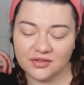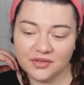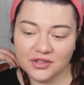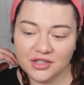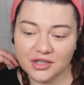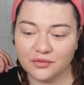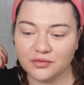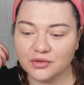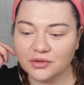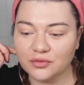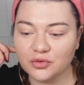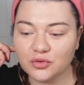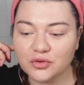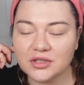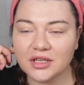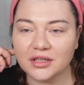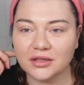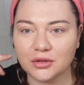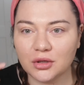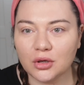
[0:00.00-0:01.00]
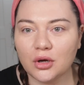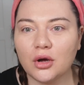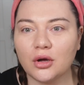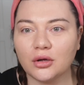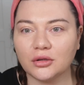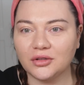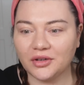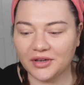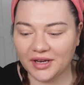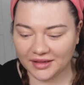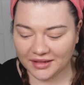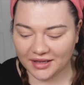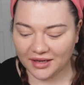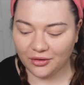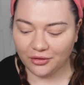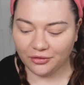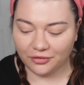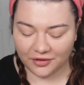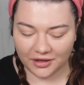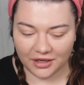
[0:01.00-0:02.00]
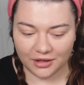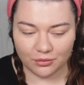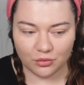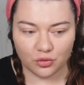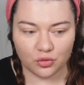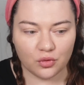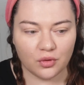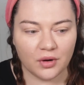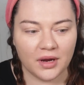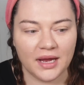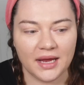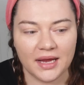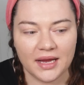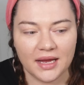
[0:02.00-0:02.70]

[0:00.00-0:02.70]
Stwierdziłam, że rzucę to do jednego filmu.